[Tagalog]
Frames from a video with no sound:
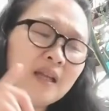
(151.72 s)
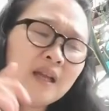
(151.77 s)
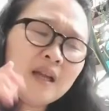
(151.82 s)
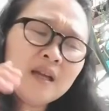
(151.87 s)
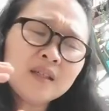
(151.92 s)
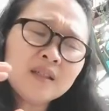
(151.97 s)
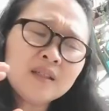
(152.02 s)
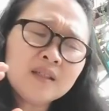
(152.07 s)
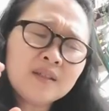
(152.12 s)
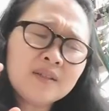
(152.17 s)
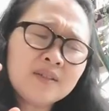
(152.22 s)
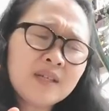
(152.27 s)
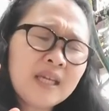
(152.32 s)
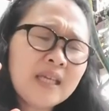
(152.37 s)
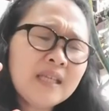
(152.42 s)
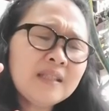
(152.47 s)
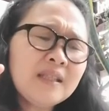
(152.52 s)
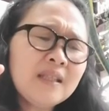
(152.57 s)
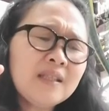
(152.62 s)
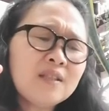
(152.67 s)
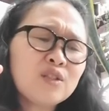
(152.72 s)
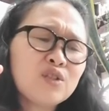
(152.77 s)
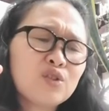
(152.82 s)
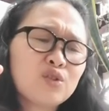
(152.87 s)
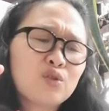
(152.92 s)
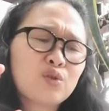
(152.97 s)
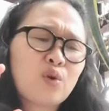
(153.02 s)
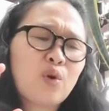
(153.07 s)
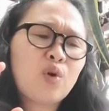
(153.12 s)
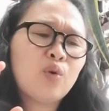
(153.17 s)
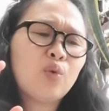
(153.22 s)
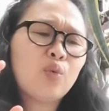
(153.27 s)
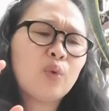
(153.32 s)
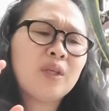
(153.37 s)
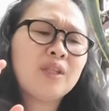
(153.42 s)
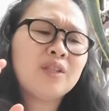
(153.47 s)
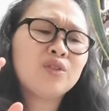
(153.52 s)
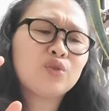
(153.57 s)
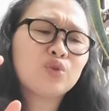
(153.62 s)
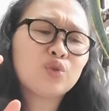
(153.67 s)
A great and a strong
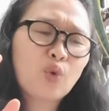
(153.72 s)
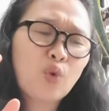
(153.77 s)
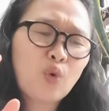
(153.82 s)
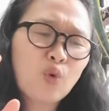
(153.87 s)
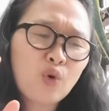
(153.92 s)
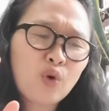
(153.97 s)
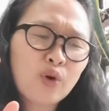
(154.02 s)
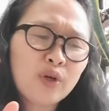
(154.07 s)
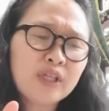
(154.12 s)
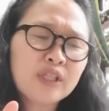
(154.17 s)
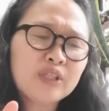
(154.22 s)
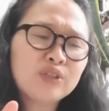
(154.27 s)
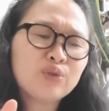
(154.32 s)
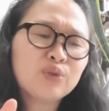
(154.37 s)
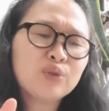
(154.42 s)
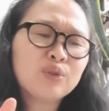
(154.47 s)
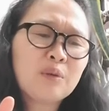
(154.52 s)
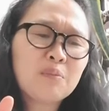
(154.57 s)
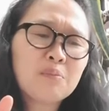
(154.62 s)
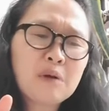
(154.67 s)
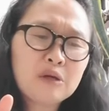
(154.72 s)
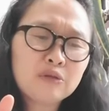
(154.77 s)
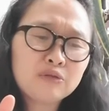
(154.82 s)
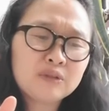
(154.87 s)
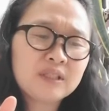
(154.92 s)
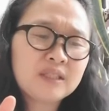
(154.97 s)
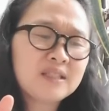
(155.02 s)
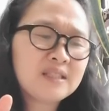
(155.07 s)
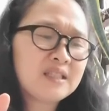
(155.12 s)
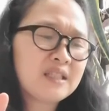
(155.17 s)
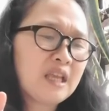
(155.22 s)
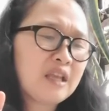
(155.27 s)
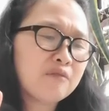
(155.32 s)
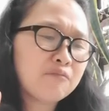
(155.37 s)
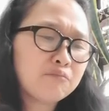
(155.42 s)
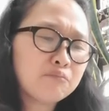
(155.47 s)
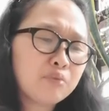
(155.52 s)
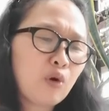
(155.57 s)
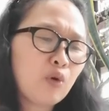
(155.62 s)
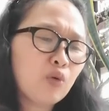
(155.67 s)
wind tore into the mountains
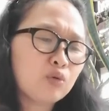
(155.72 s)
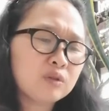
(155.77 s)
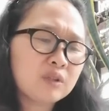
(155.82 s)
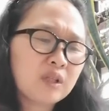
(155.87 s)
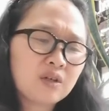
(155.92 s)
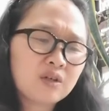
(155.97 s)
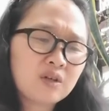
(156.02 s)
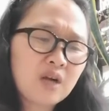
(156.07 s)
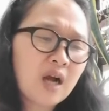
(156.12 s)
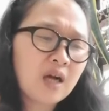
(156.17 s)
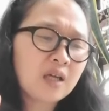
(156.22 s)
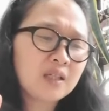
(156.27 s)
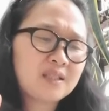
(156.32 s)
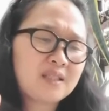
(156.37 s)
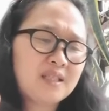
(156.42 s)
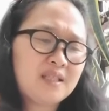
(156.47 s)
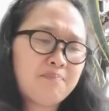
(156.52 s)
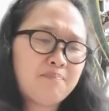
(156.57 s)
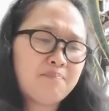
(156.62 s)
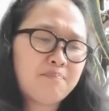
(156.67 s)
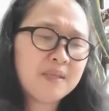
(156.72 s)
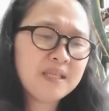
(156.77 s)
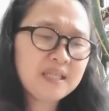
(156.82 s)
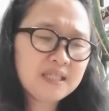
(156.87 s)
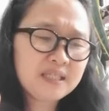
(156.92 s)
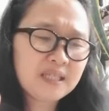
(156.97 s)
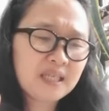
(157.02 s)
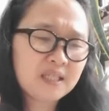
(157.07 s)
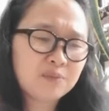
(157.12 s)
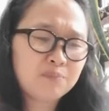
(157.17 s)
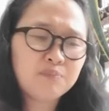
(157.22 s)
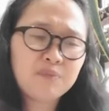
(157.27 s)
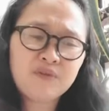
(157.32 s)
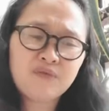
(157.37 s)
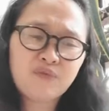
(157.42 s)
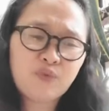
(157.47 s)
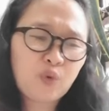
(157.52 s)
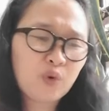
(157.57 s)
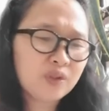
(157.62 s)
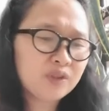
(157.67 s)
and broke the rocks in pieces
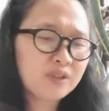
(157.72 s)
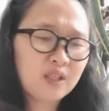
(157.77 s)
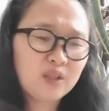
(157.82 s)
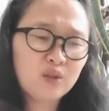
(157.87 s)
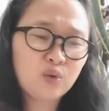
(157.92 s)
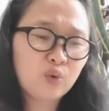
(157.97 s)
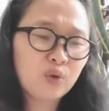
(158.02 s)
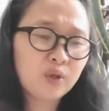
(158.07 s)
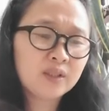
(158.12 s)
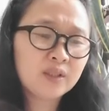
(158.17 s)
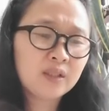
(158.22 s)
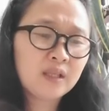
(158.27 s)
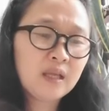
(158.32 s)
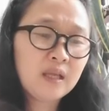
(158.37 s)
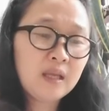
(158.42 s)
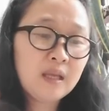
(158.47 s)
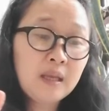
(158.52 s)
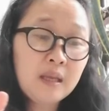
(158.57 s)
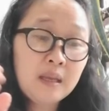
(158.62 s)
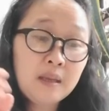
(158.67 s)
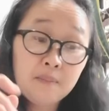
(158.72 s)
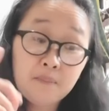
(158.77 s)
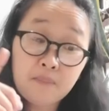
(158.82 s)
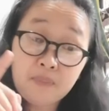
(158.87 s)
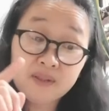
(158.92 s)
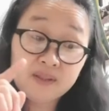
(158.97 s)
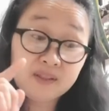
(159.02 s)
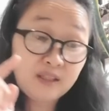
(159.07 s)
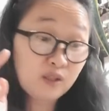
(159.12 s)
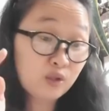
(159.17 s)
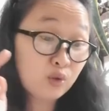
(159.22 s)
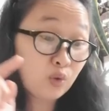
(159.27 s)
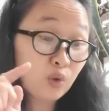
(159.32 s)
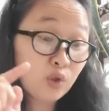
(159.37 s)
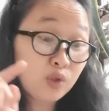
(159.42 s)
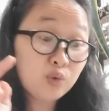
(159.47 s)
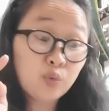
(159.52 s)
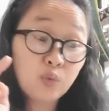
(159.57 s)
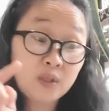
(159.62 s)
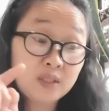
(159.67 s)
before the Lord. But the
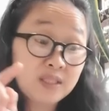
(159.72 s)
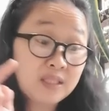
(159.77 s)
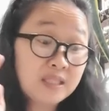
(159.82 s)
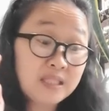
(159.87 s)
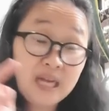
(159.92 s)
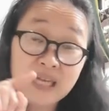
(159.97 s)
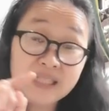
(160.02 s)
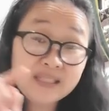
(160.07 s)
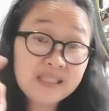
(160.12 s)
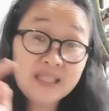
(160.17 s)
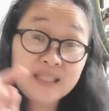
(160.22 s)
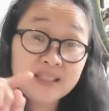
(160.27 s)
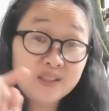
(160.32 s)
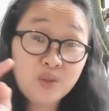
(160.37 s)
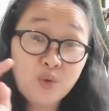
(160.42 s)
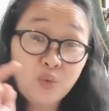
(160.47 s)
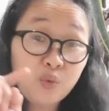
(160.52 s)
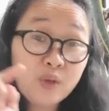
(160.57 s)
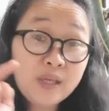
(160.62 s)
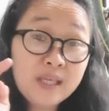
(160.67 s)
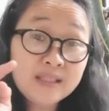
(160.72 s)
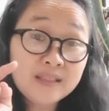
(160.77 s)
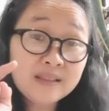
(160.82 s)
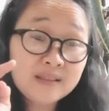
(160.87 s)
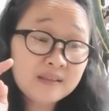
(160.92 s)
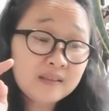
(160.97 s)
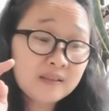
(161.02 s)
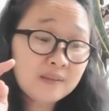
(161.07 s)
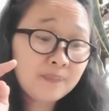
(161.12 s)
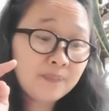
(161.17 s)
Lord was not in the wind.